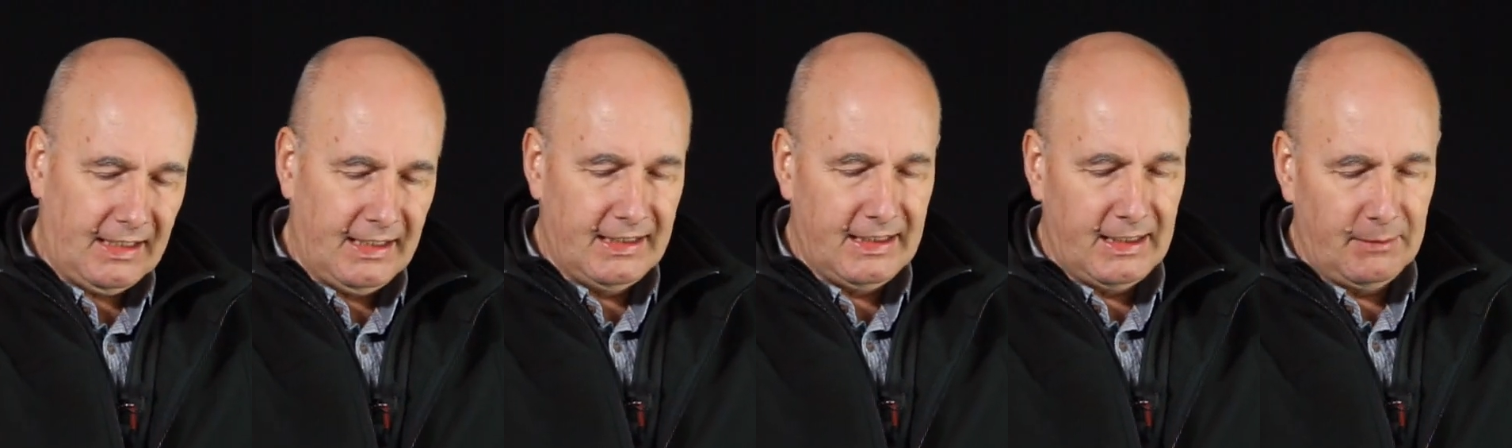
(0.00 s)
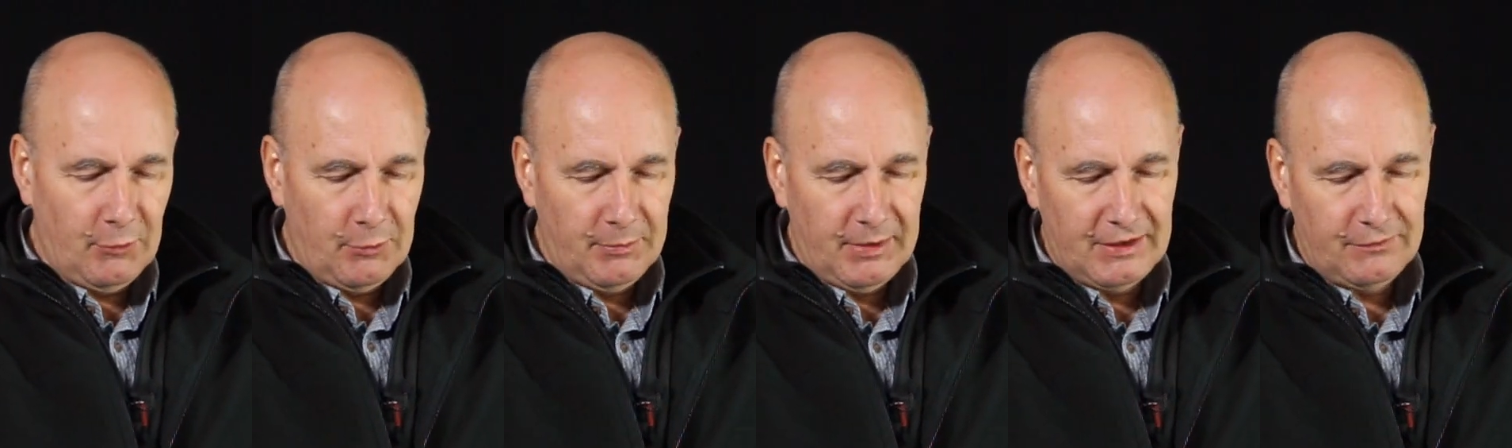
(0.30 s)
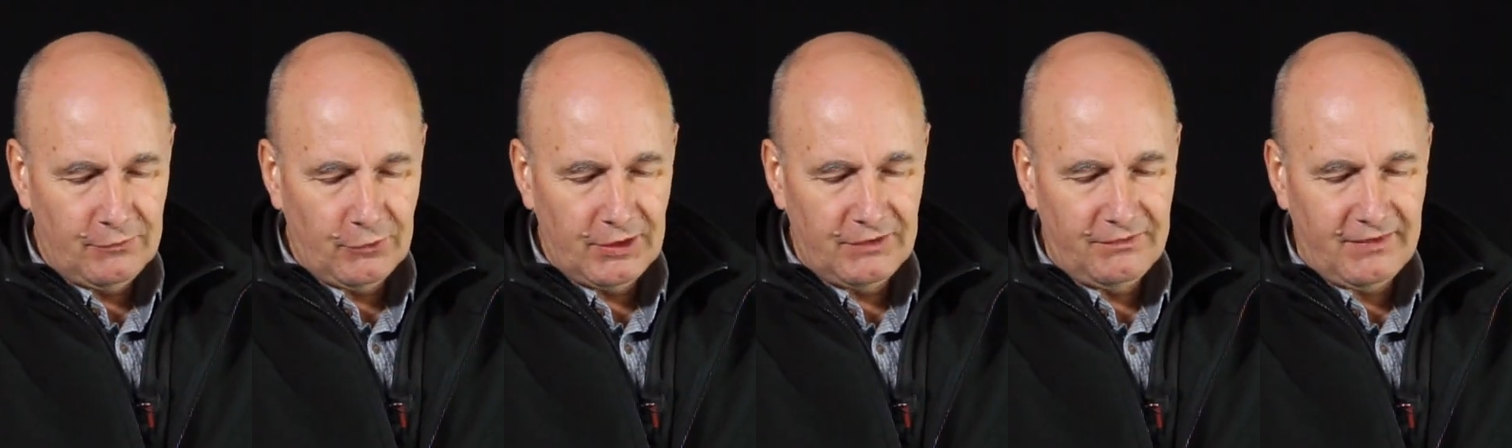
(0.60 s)
In dem
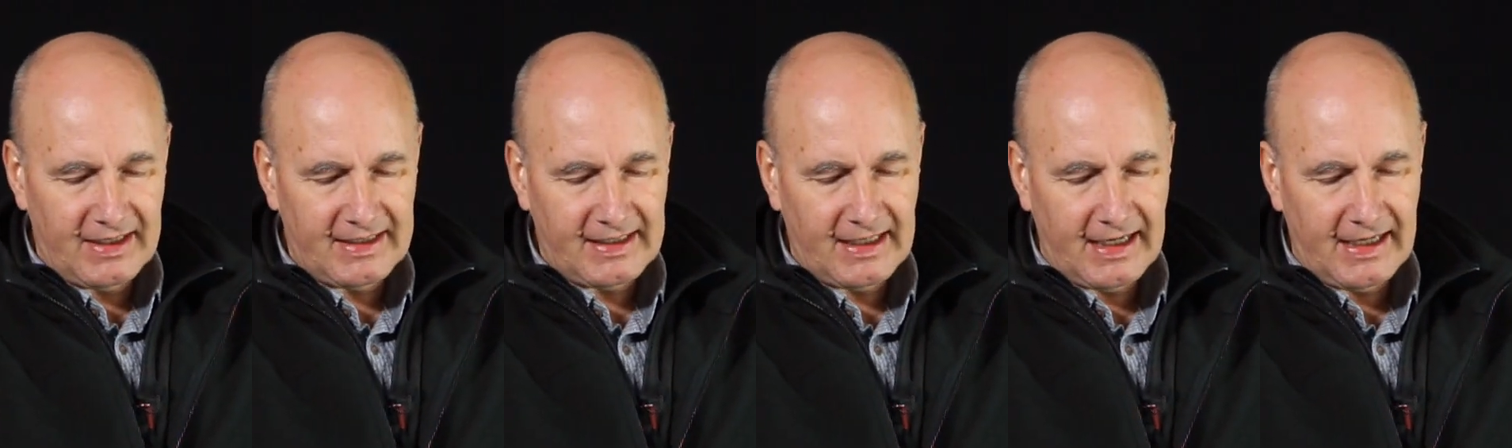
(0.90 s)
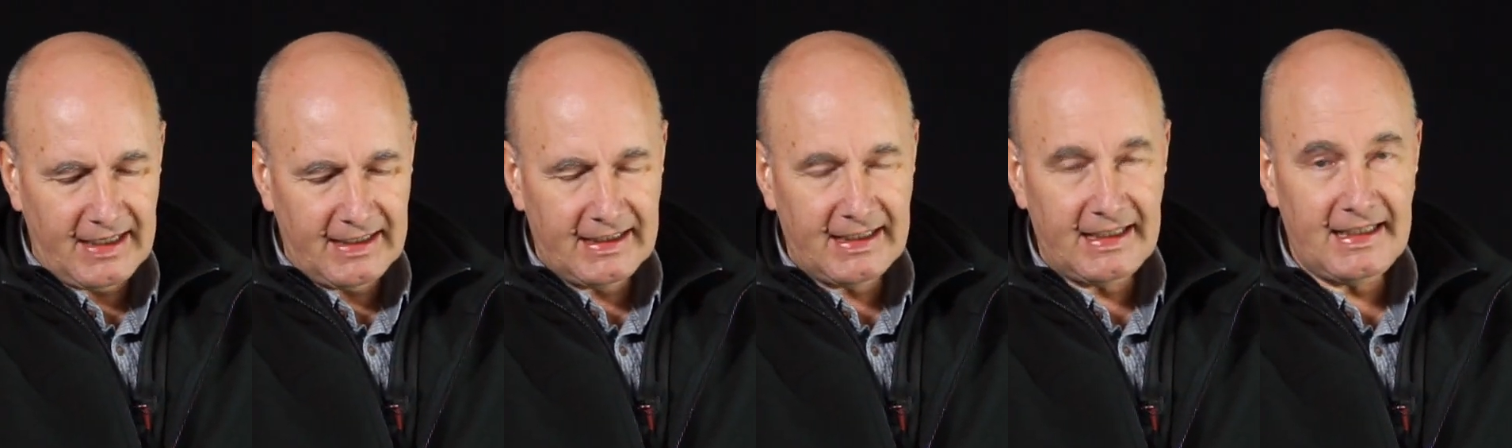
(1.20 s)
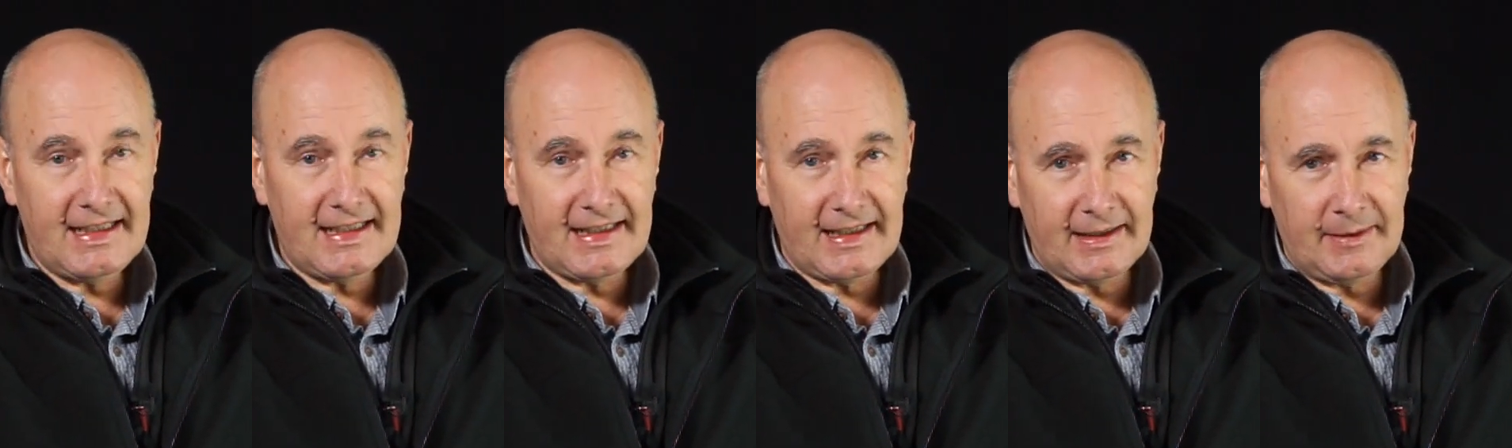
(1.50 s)
Moment, wo ich Wasser
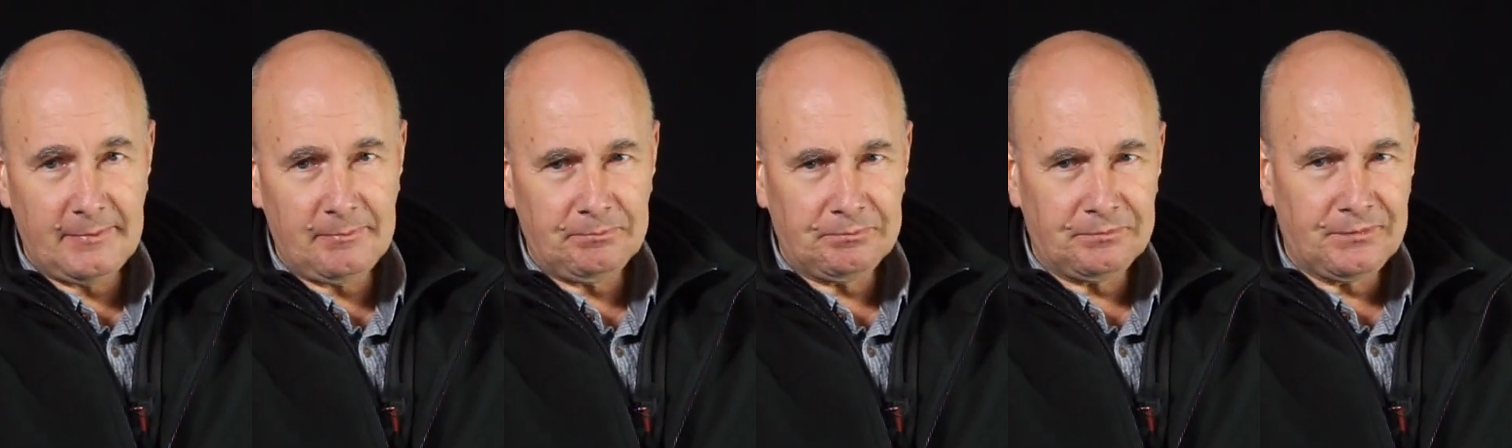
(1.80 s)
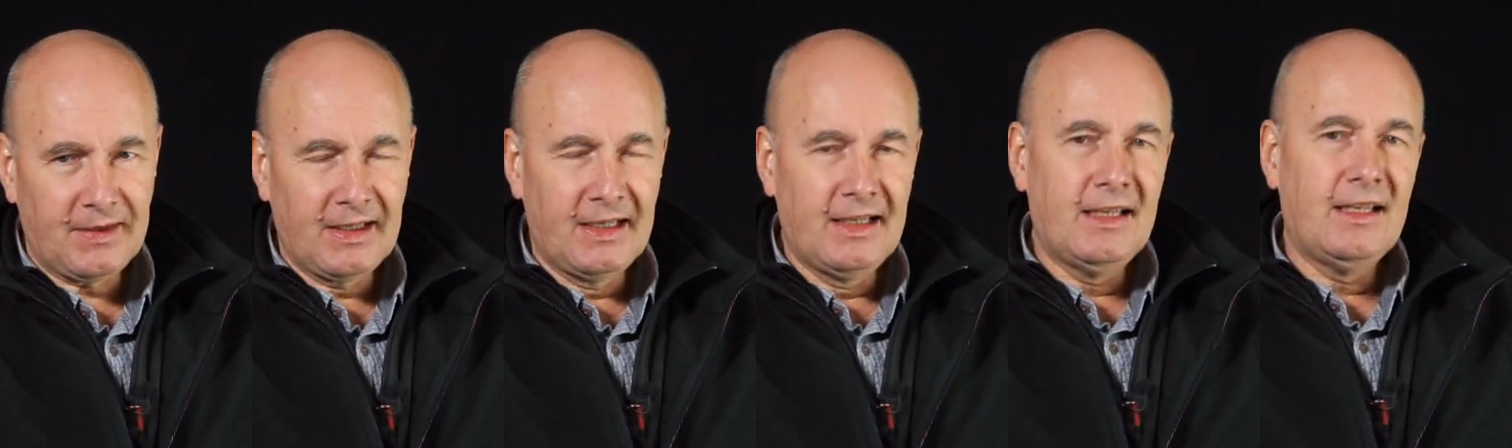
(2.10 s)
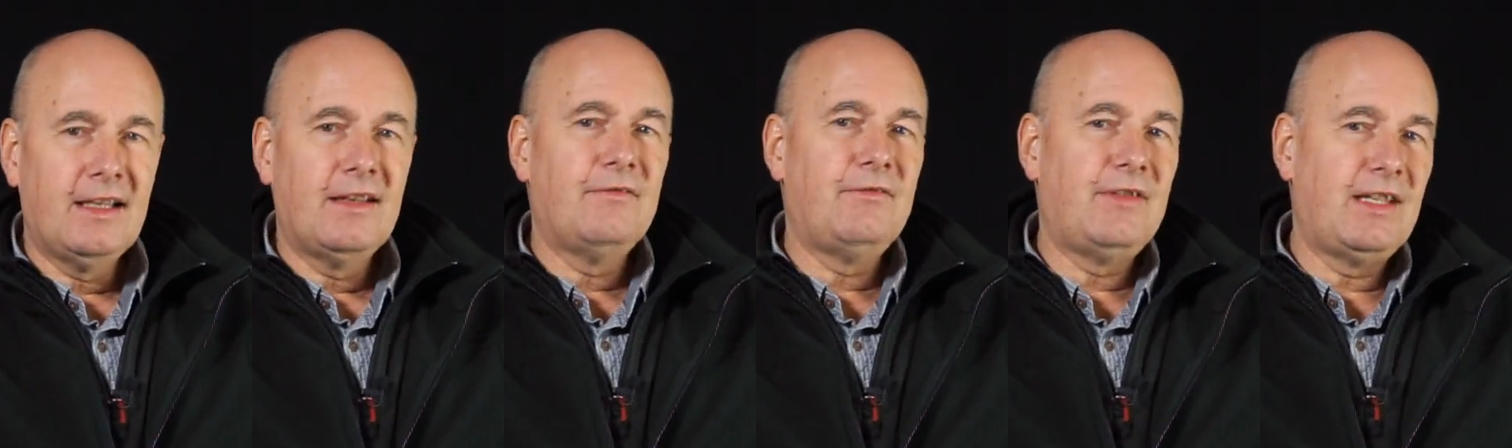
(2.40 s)
eingieße,
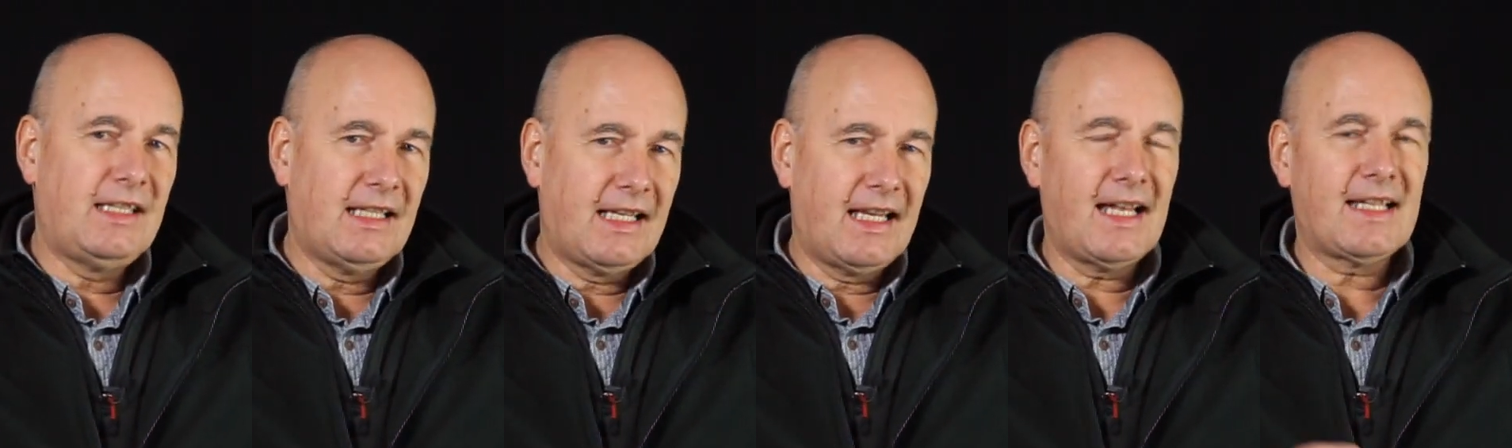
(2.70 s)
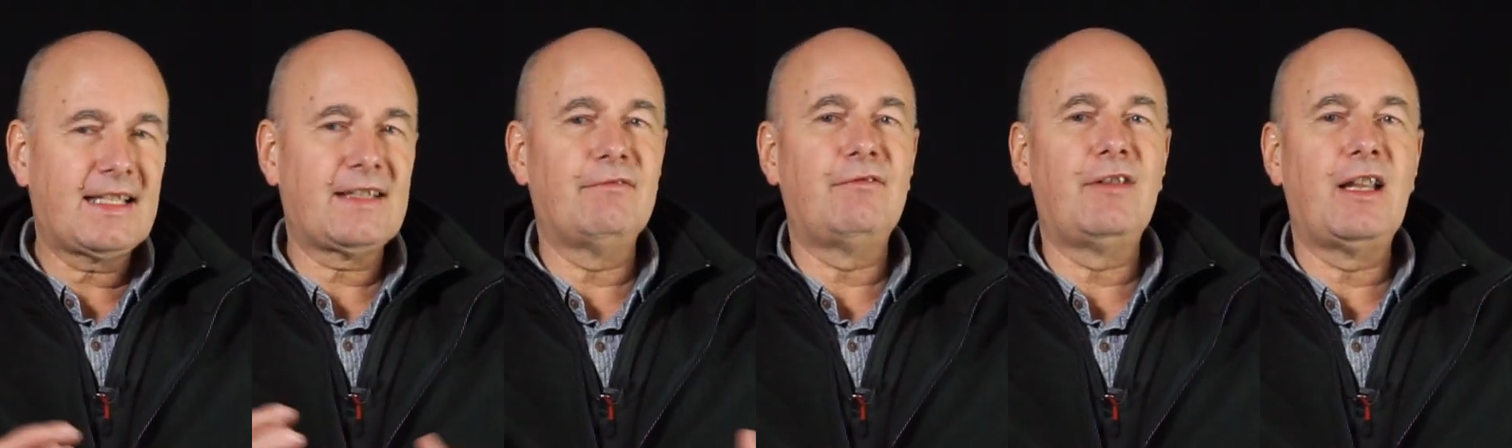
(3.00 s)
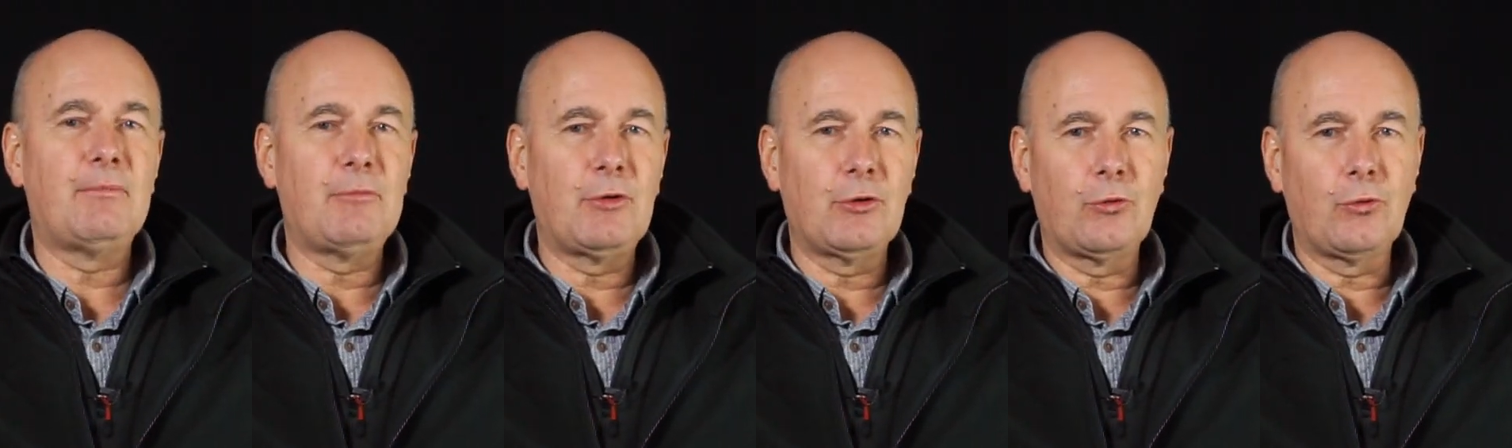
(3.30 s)
wird die
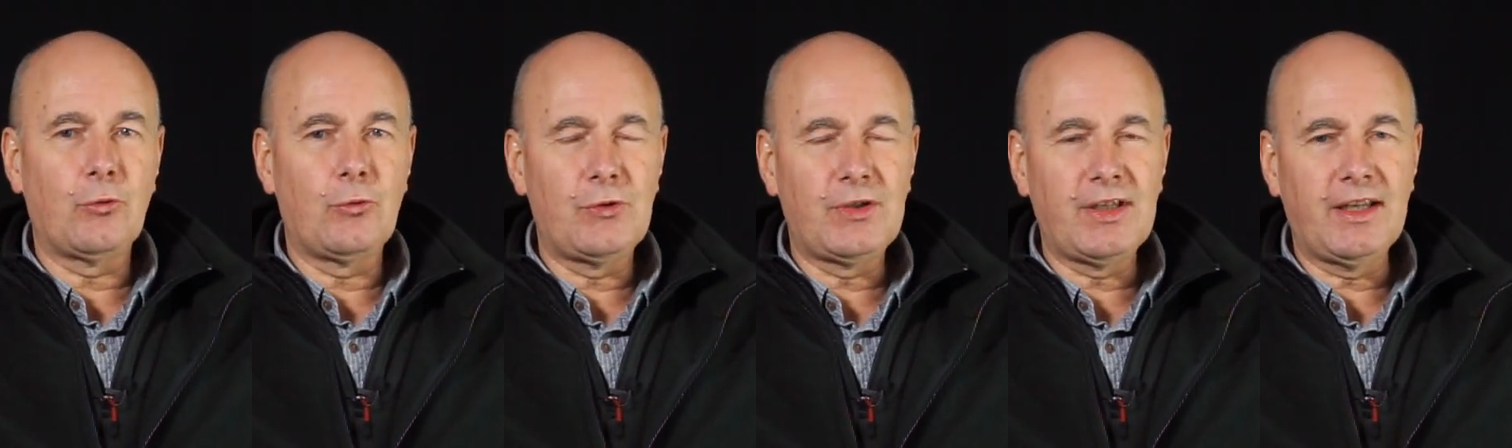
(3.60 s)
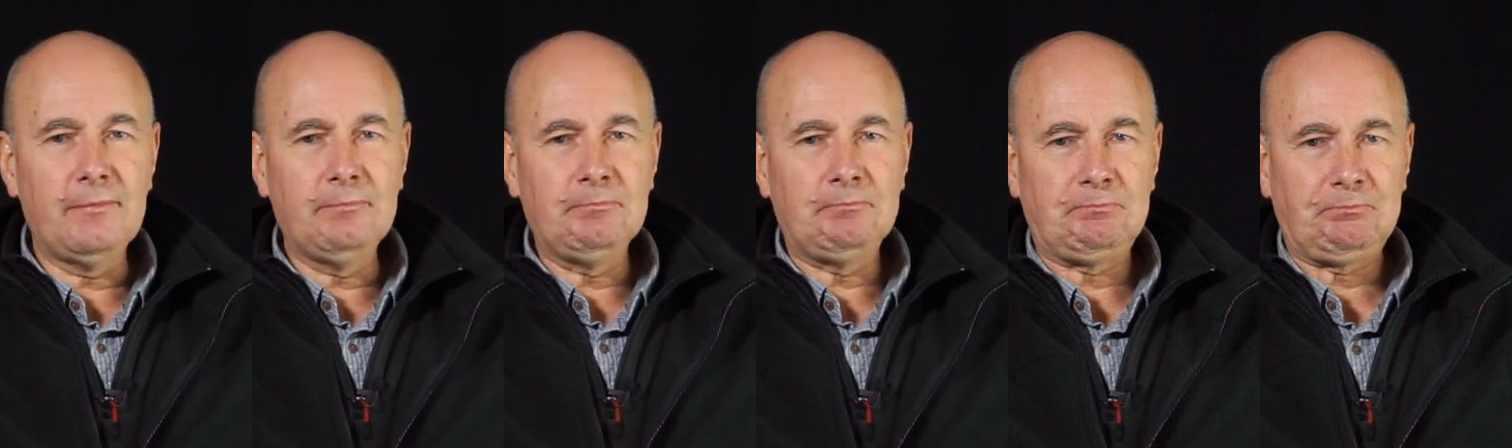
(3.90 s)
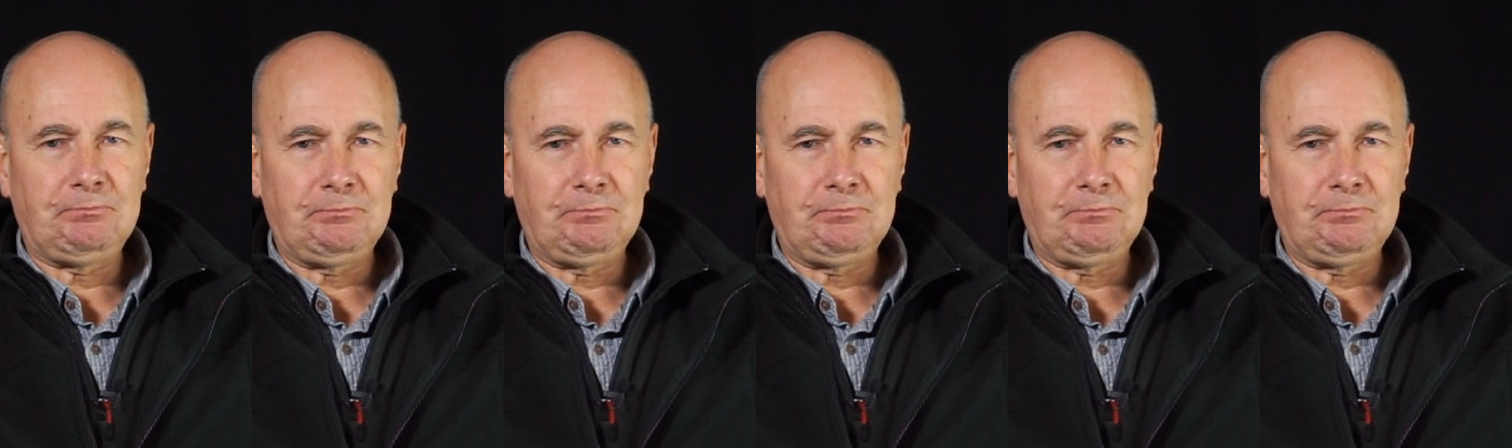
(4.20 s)
Kerzenflamme größer.